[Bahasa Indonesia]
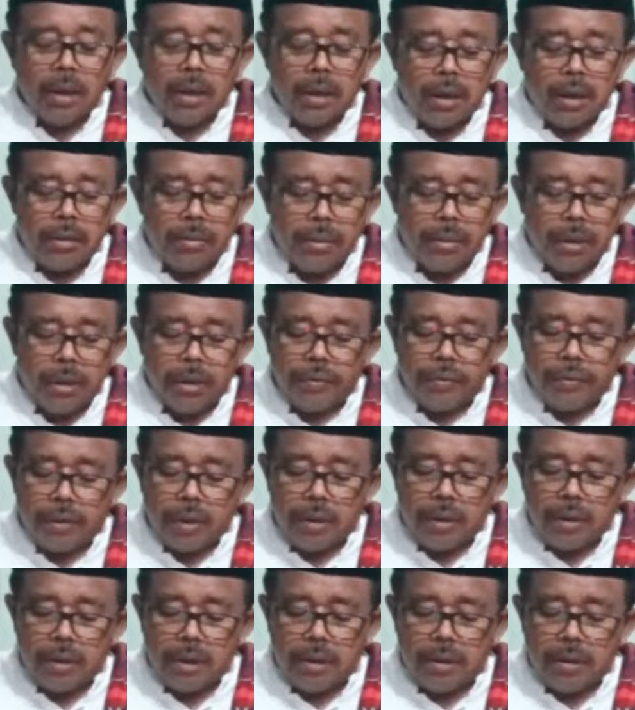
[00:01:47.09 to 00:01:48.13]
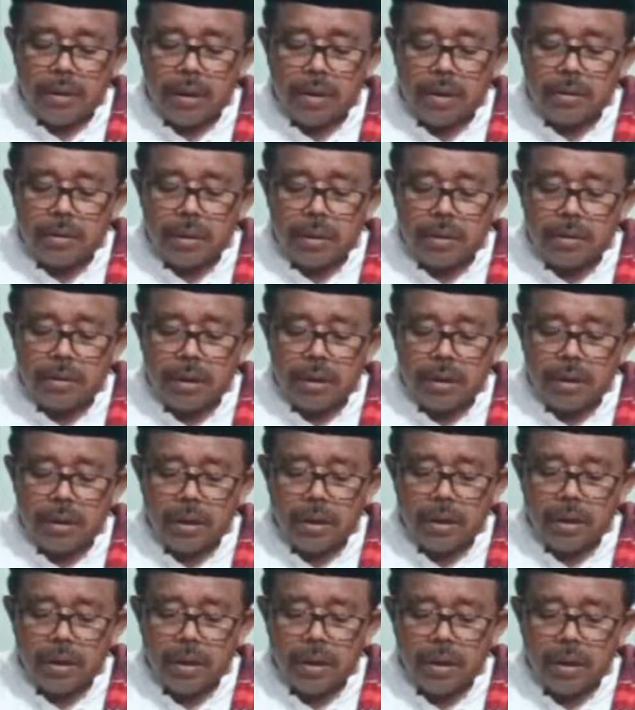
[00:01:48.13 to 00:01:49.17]
رب اغفر لي ولوالدي
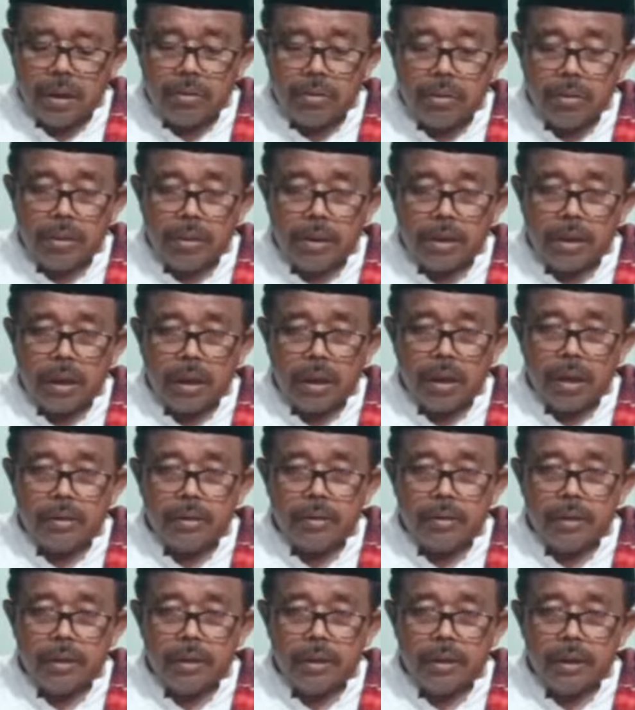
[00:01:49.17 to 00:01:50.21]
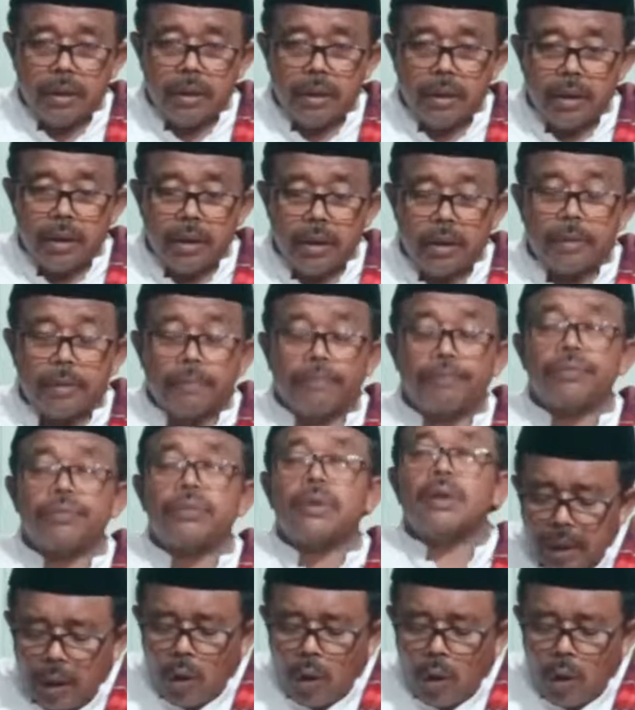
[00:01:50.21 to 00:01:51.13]
آمين